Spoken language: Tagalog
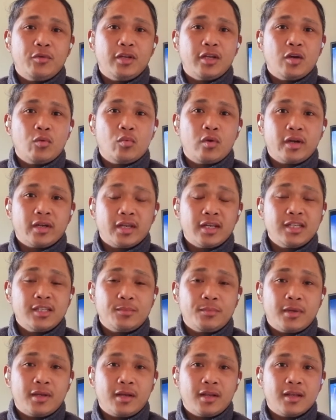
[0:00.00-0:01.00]
mo ng work
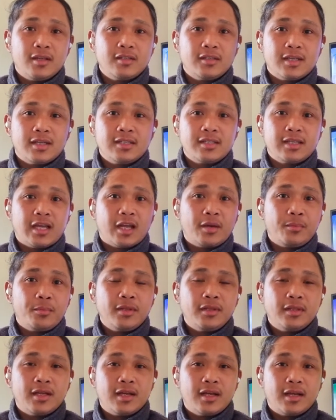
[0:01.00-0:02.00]
experience as
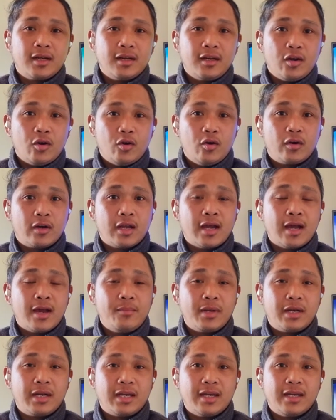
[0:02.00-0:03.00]
carpenter or
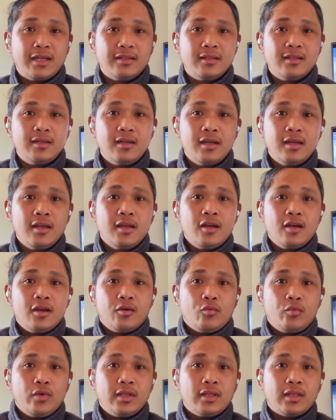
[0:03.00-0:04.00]
hammerhand
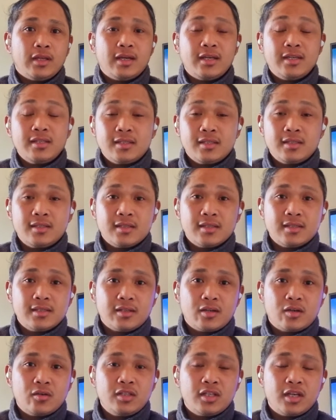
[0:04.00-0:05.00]
with
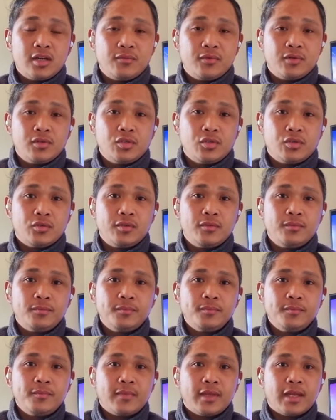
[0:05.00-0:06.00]
SSS
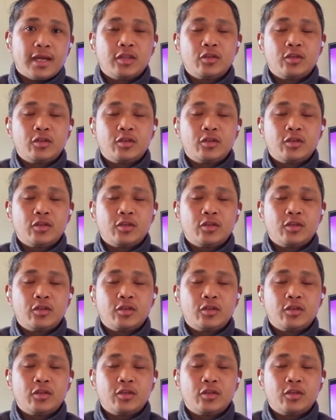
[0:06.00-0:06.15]
contribution.